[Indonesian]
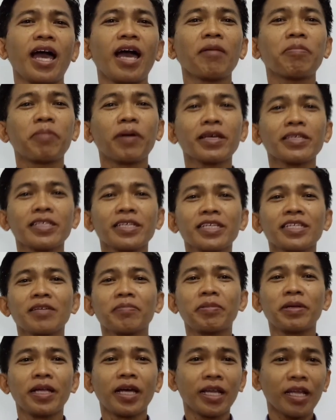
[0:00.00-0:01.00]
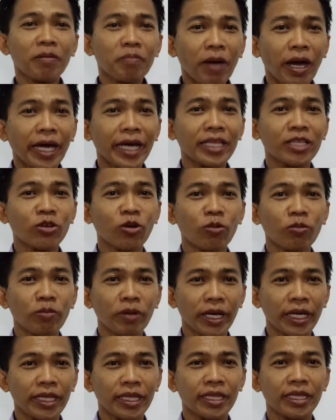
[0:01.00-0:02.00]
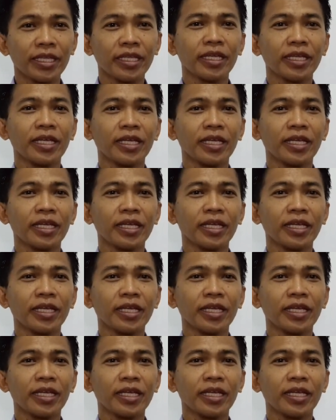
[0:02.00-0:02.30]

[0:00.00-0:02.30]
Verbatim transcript: Apa sih sebenarnya paket komplit?